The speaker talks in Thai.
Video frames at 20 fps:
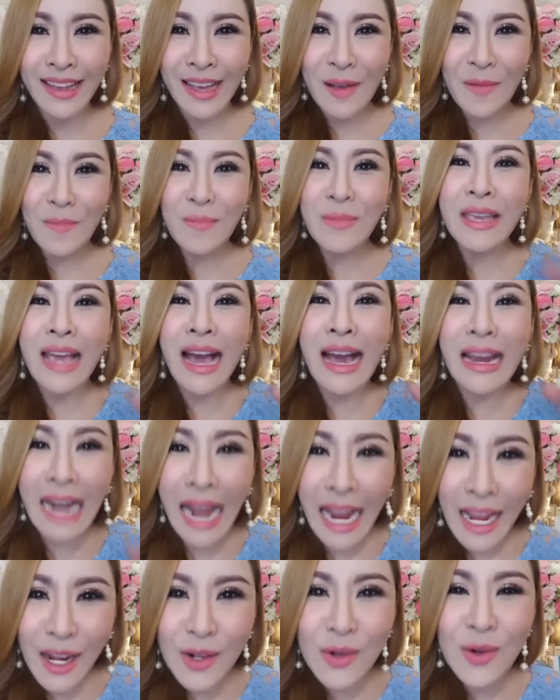มีอะไร
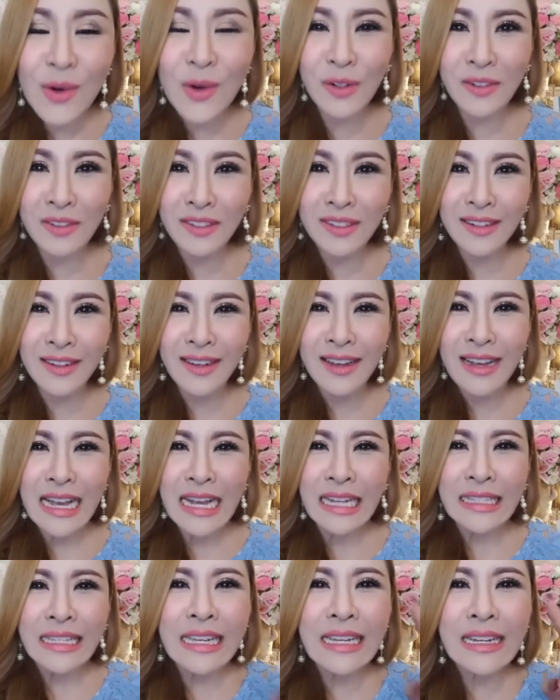ลูก
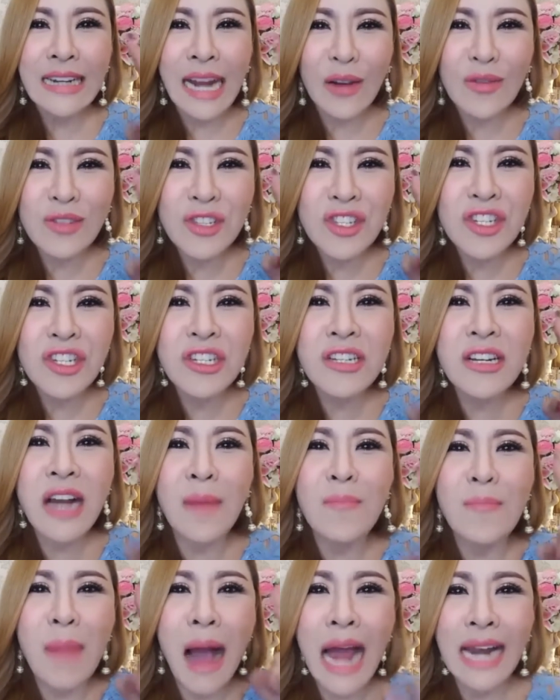ที่เราเชื่อ
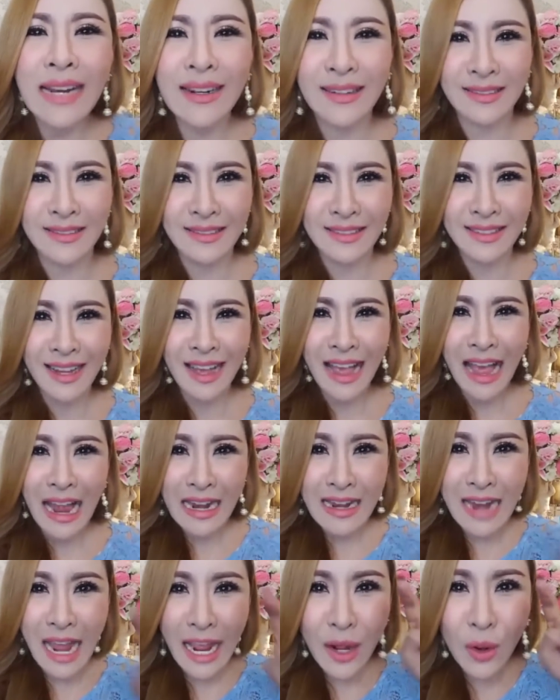มั่น
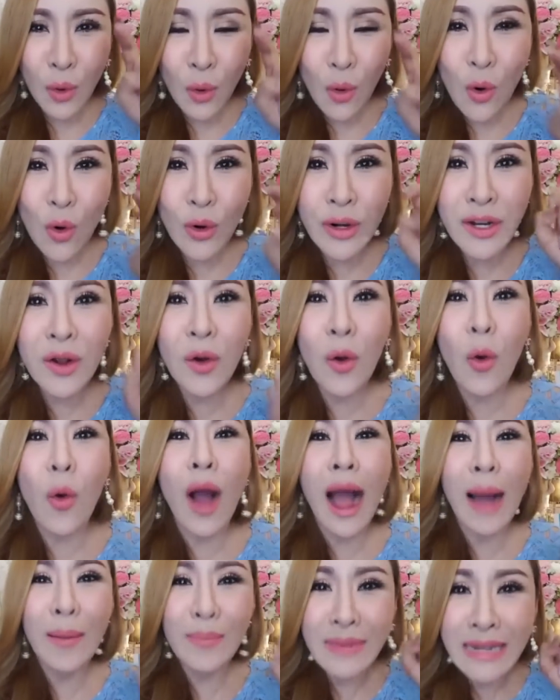ในคุณค
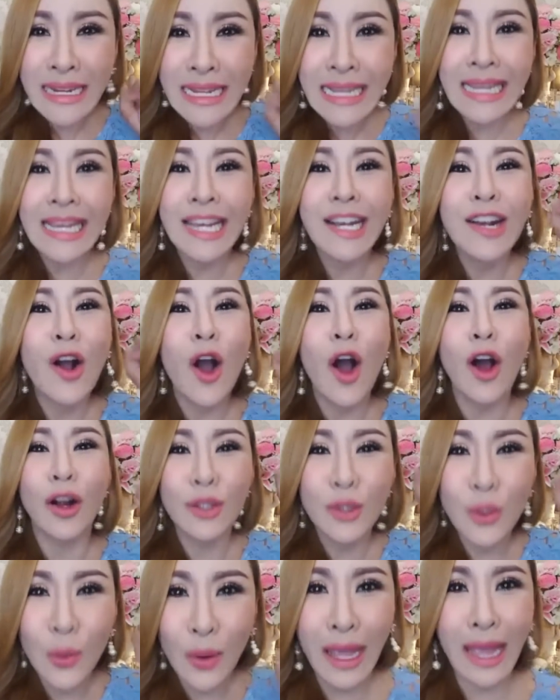วามดีของ
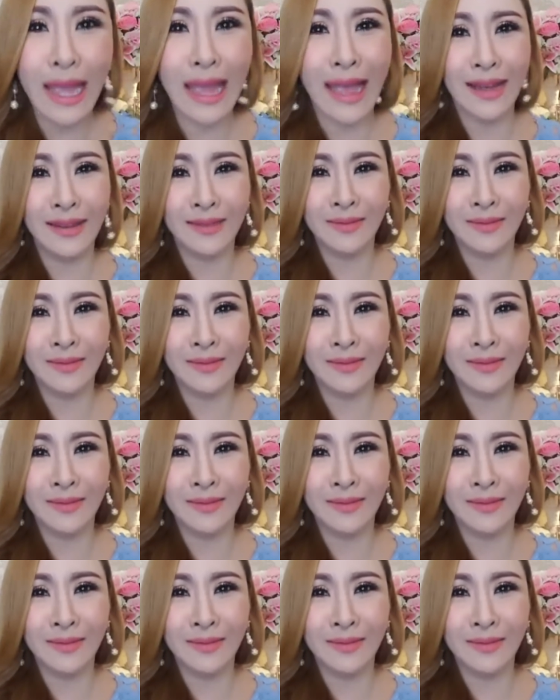ตัวเอง